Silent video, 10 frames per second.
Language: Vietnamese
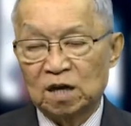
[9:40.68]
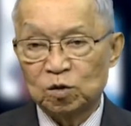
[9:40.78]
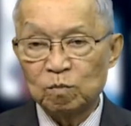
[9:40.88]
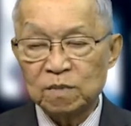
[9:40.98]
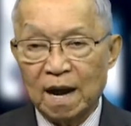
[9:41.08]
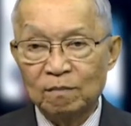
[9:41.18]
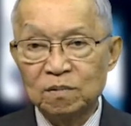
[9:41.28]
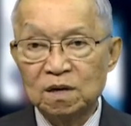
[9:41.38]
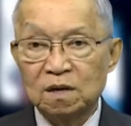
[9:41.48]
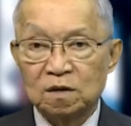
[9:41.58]
Trung Cộng
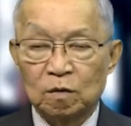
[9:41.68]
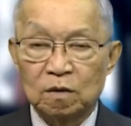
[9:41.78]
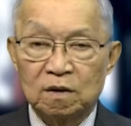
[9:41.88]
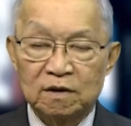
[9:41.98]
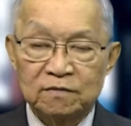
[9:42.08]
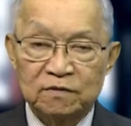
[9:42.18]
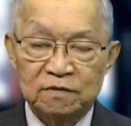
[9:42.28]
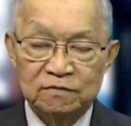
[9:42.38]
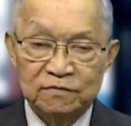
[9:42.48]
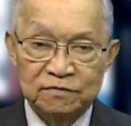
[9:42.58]
của
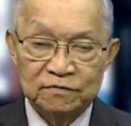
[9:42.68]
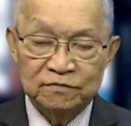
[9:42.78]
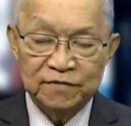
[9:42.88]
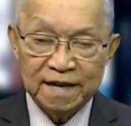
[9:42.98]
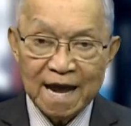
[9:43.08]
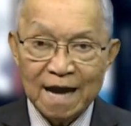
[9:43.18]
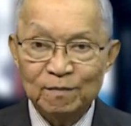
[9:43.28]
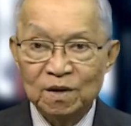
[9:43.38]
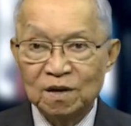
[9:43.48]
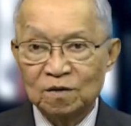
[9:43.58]
Việt Nam
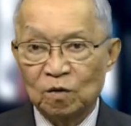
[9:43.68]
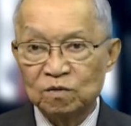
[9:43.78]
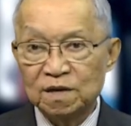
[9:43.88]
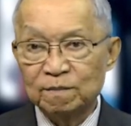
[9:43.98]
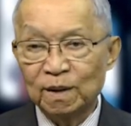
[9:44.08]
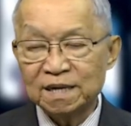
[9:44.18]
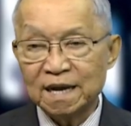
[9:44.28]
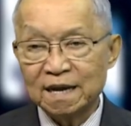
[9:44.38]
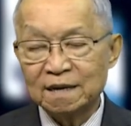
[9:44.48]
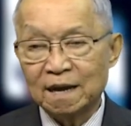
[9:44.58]
cũng như bất
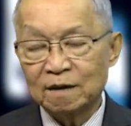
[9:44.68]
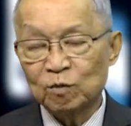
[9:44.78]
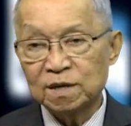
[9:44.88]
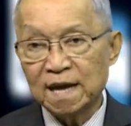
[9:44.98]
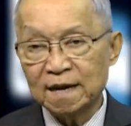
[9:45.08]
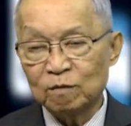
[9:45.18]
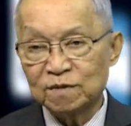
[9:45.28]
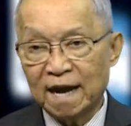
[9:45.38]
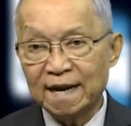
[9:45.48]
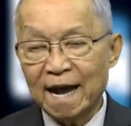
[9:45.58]
kỳ quốc gia cộng
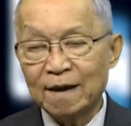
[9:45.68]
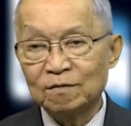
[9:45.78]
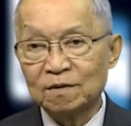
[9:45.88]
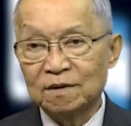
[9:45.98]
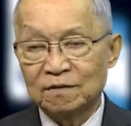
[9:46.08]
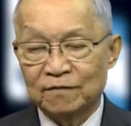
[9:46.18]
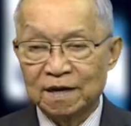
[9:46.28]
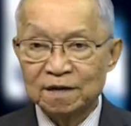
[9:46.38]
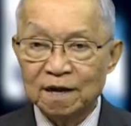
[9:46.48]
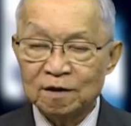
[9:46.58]
sản nào
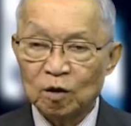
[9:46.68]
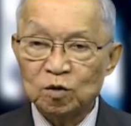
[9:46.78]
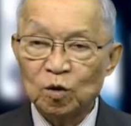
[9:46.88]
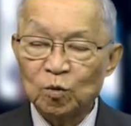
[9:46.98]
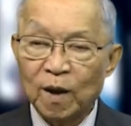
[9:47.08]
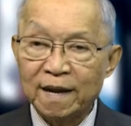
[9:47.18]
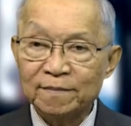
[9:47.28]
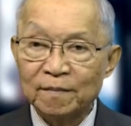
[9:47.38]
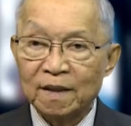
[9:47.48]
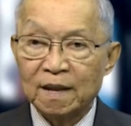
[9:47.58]
vẫn có thói quen
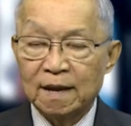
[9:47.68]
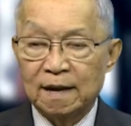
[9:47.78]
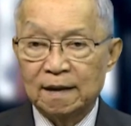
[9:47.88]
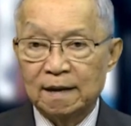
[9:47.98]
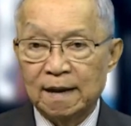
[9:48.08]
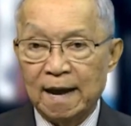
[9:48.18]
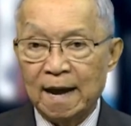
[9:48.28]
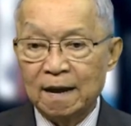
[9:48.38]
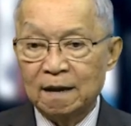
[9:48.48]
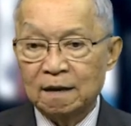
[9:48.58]
là
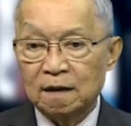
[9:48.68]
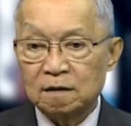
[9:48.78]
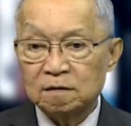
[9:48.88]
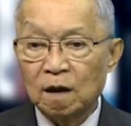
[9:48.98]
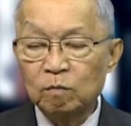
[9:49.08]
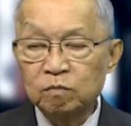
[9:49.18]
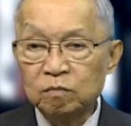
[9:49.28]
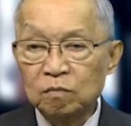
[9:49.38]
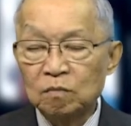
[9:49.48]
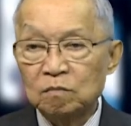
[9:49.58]
không
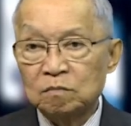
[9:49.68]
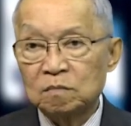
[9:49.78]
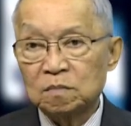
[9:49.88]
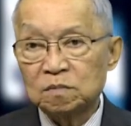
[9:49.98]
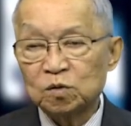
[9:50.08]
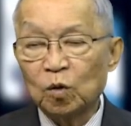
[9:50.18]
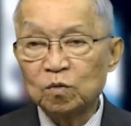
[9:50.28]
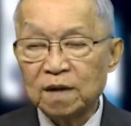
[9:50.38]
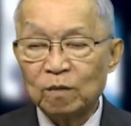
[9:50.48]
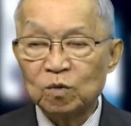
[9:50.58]
tôn
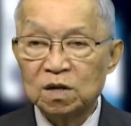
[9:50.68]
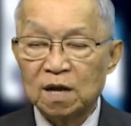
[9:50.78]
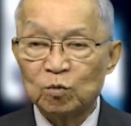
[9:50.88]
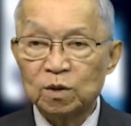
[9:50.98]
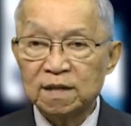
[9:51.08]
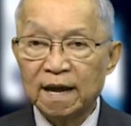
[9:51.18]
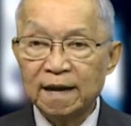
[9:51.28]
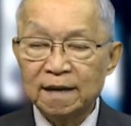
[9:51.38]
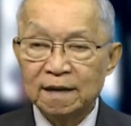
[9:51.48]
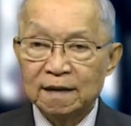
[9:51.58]
trọng luật lệ quốc
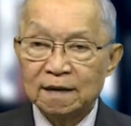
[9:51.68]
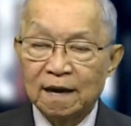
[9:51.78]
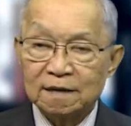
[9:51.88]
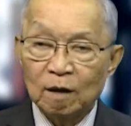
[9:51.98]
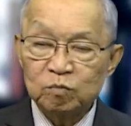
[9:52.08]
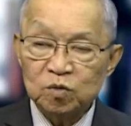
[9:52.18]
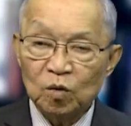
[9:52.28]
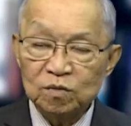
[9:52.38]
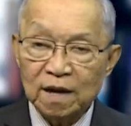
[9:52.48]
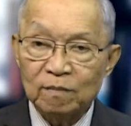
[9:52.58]
tế, không
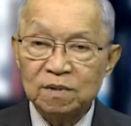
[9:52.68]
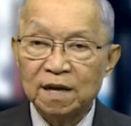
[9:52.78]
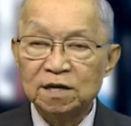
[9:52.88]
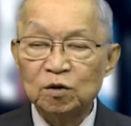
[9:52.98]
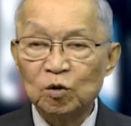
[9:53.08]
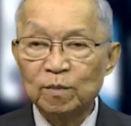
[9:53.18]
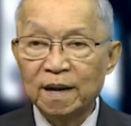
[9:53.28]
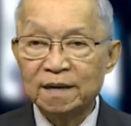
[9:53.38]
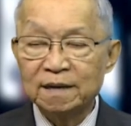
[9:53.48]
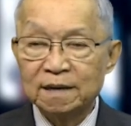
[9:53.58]
tôn trọng lời hứa của mình,